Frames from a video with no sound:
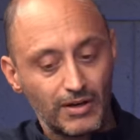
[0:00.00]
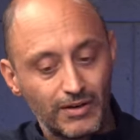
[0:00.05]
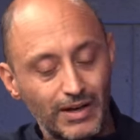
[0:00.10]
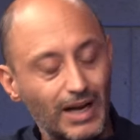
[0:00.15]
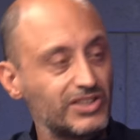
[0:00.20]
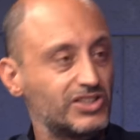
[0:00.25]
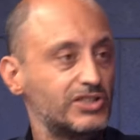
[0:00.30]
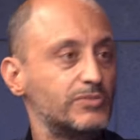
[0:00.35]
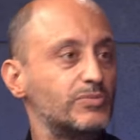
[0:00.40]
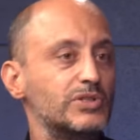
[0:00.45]

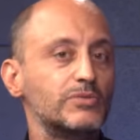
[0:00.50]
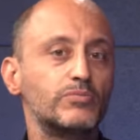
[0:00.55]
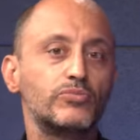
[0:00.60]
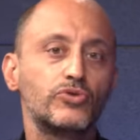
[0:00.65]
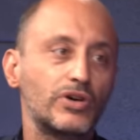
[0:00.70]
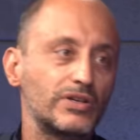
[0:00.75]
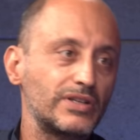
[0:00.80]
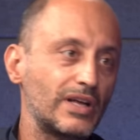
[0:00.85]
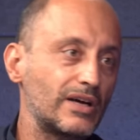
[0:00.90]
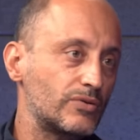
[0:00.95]
Ya şimdi bu
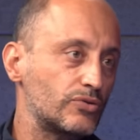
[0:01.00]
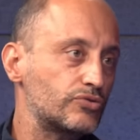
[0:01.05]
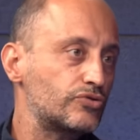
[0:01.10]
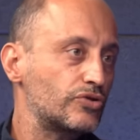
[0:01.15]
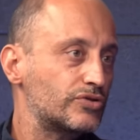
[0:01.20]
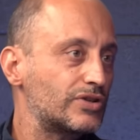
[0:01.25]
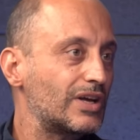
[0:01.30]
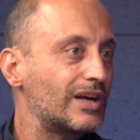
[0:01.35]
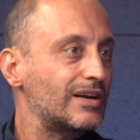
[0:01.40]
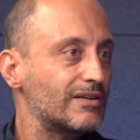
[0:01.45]
kadar
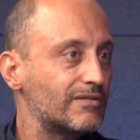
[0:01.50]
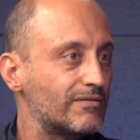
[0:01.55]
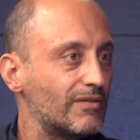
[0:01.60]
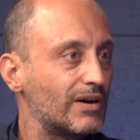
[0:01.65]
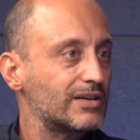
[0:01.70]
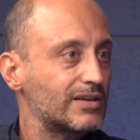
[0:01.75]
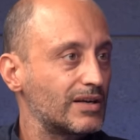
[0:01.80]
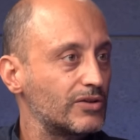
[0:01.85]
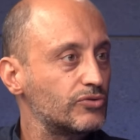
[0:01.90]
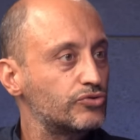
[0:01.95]
otoriterlik
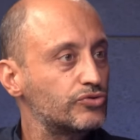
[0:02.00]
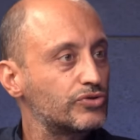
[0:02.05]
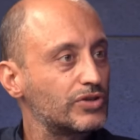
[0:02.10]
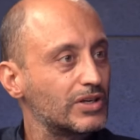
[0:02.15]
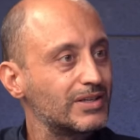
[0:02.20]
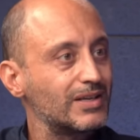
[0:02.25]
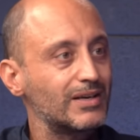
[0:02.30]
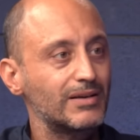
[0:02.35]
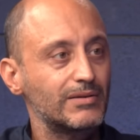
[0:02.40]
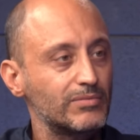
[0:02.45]
varken
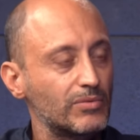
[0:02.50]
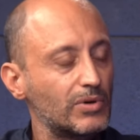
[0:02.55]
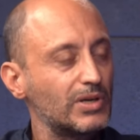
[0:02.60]
Türkiye'de